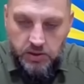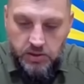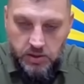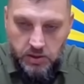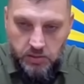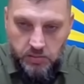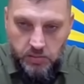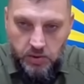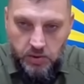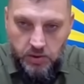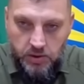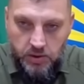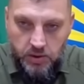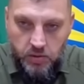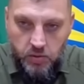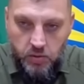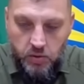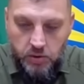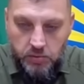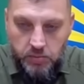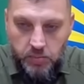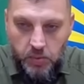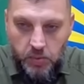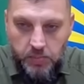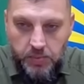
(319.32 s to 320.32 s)
дней назад был
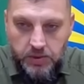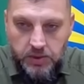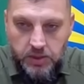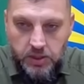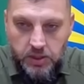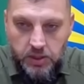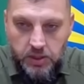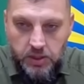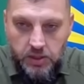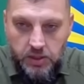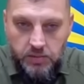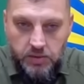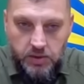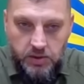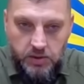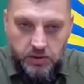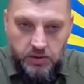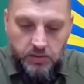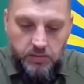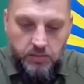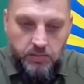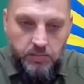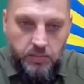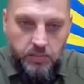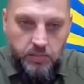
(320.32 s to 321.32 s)
рекорд по потерям,
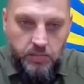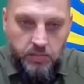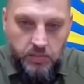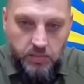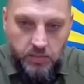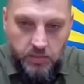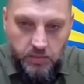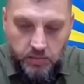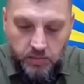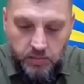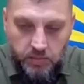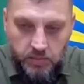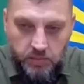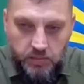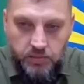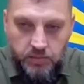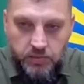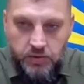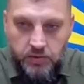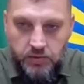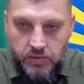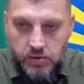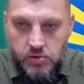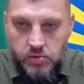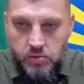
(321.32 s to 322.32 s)
да, там
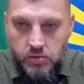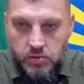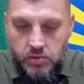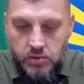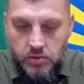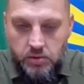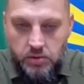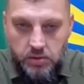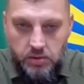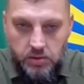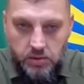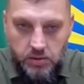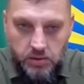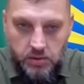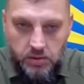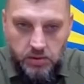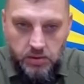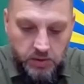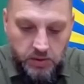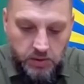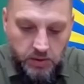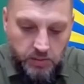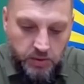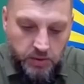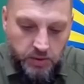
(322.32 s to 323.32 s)
900,
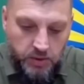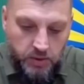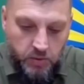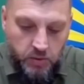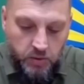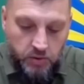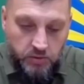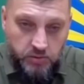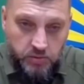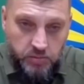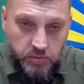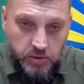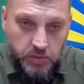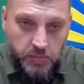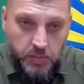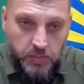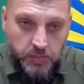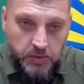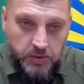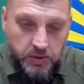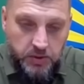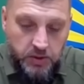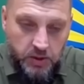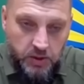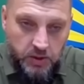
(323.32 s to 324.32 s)
э, тогда был рекорд вообще
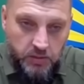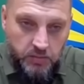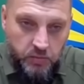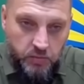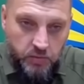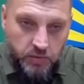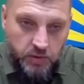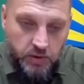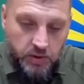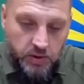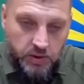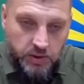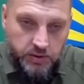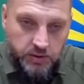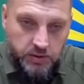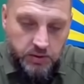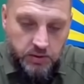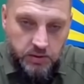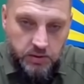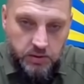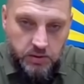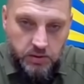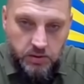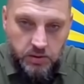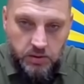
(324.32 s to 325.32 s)
по потерям у врага.
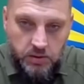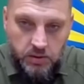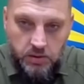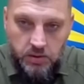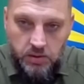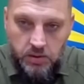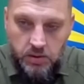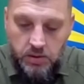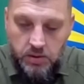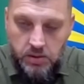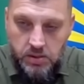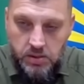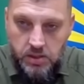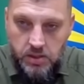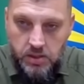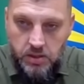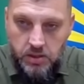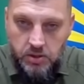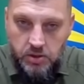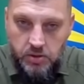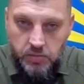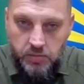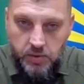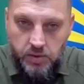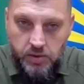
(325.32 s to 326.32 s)
Там
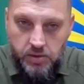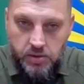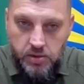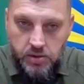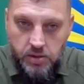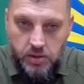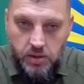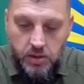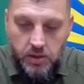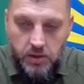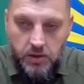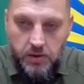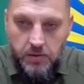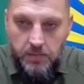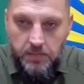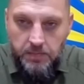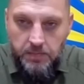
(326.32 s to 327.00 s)
55 танков,